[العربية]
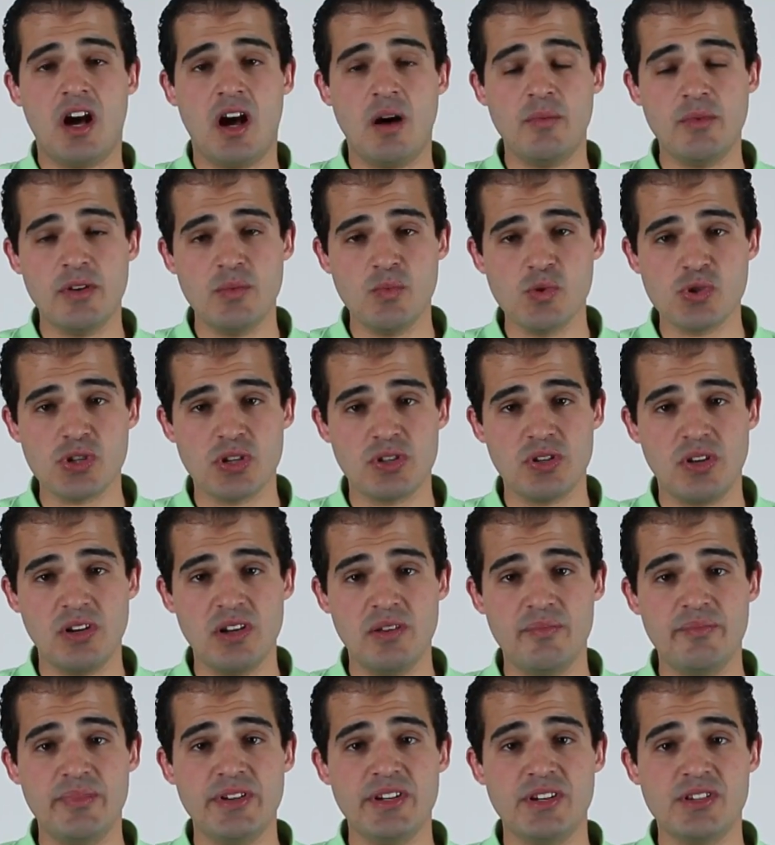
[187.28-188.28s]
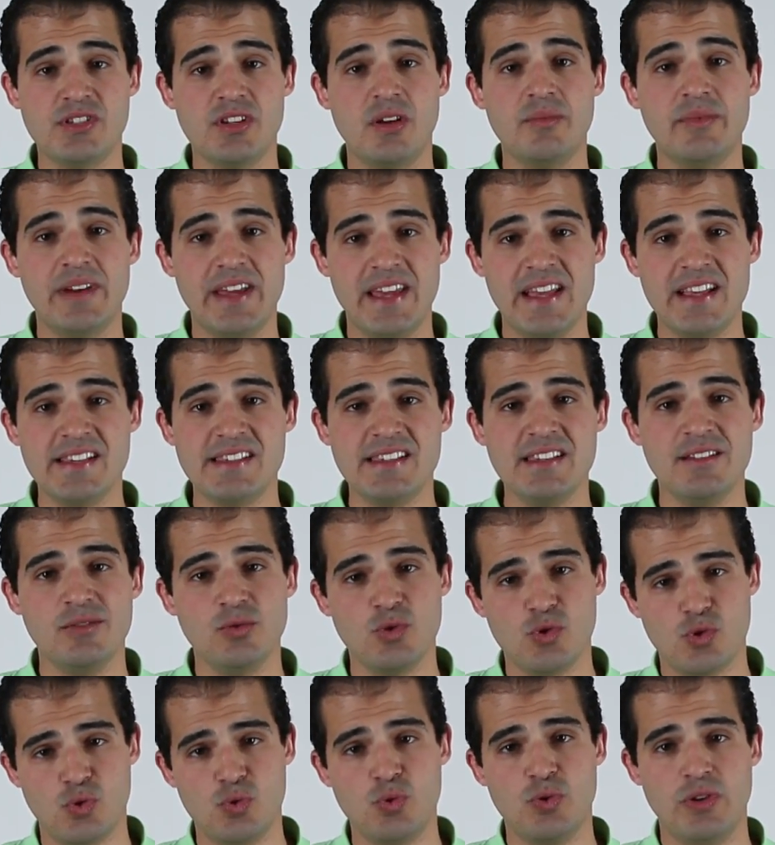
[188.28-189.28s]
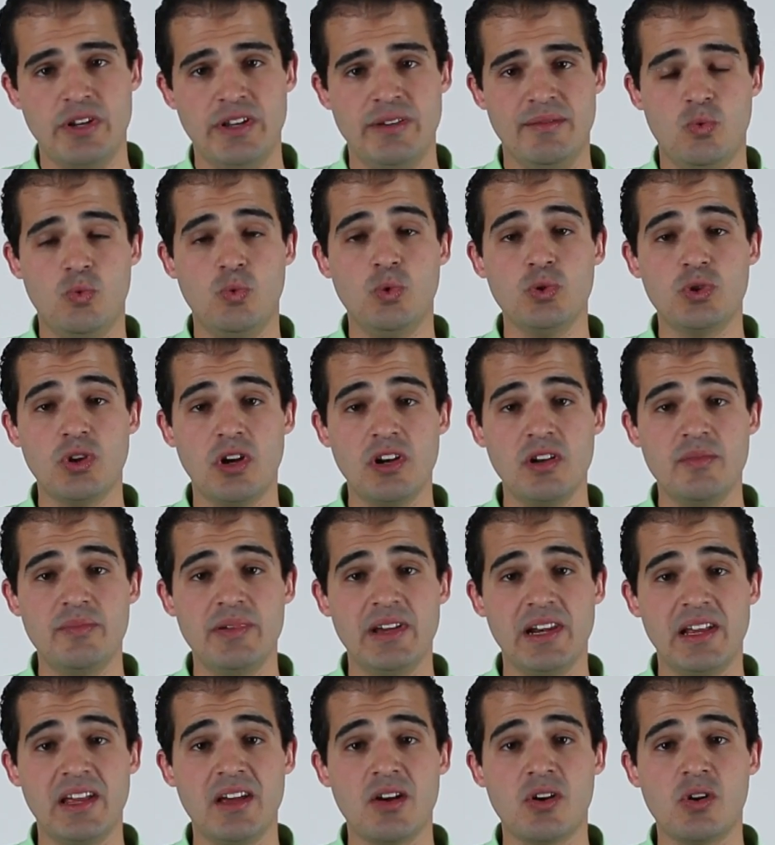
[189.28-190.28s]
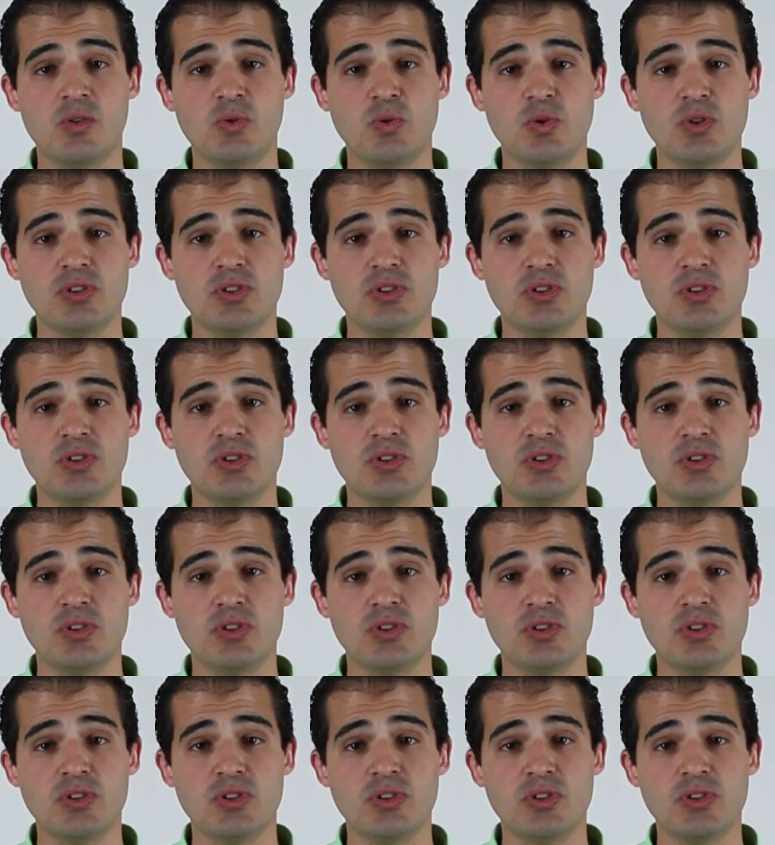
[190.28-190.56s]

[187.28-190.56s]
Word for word: عمرو موسى طالب بنظام رئاسي دستوري وطالب بالغاء قانون